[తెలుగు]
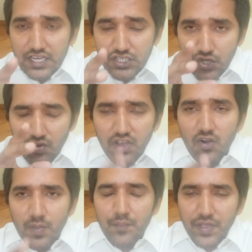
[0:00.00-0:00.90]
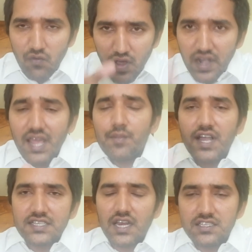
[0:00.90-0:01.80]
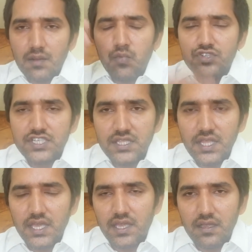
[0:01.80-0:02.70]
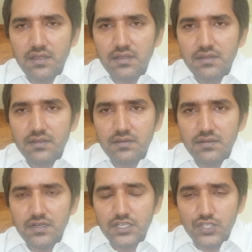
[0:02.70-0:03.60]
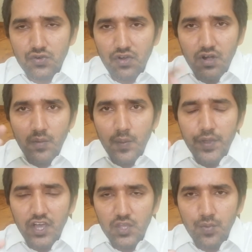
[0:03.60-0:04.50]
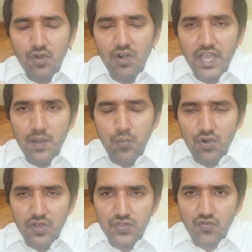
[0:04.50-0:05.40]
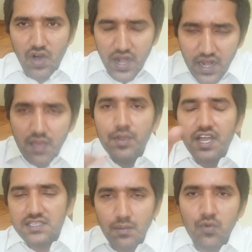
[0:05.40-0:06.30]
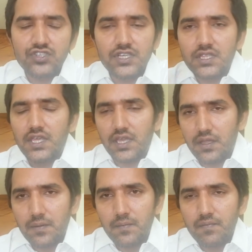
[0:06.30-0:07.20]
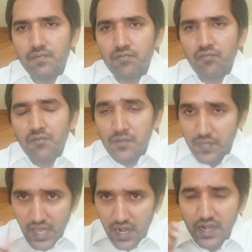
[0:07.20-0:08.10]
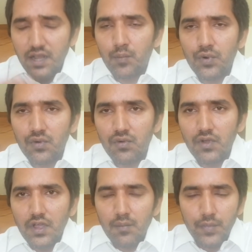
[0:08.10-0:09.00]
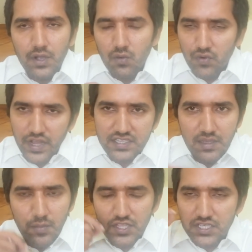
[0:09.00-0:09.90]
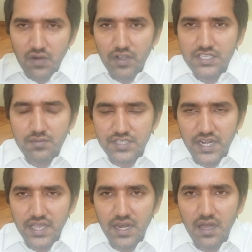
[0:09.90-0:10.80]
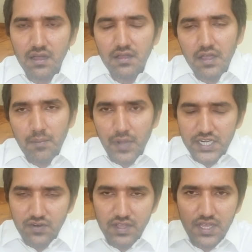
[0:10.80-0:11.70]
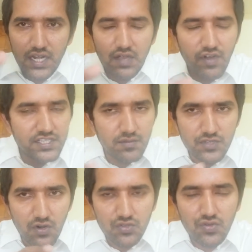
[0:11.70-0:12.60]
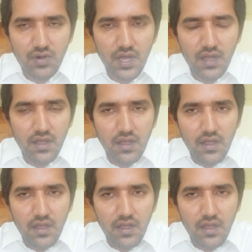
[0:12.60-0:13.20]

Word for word: ఈ షుగరు బీపీ వలనే మీకు అసలు ఆ జబ్బు వచ్చింది షుగరు బీపీ అదుపులో లేకపోవడం ద్వారానే మీకు ఆ జబ్బు వచ్చింది అలాంటప్పుడు మీకు గుండెకి సంబంధించిన వైద్యం జరిగినా పక్షవాతానికి వైద్యం జరుగుతున్నా